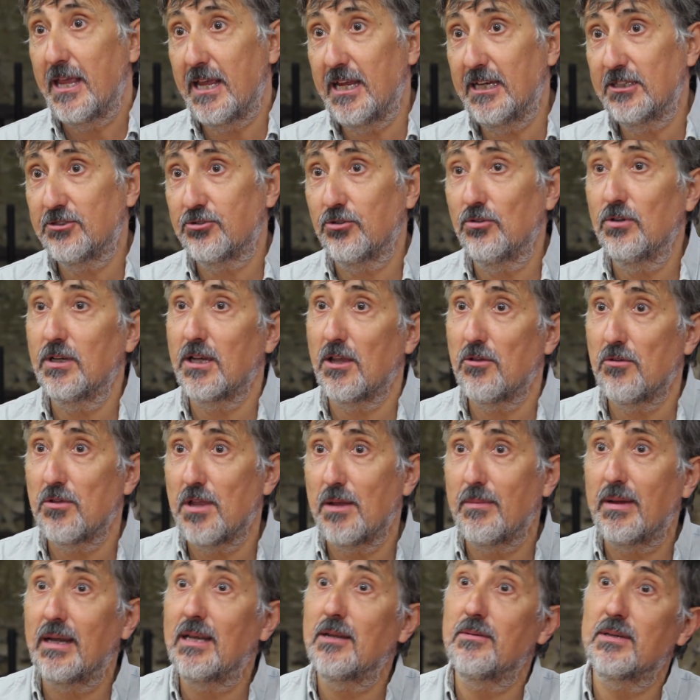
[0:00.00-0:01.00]
Eso, que ellos
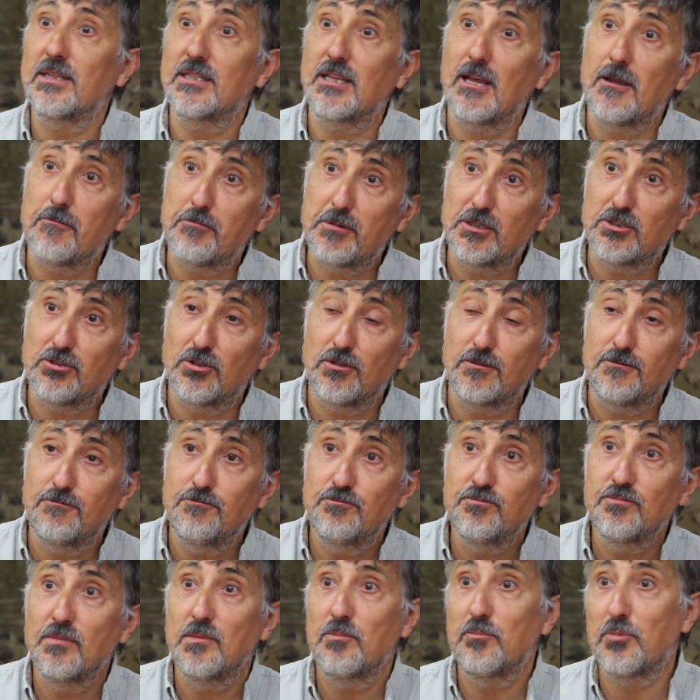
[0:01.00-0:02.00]
llaman libertad de expresión,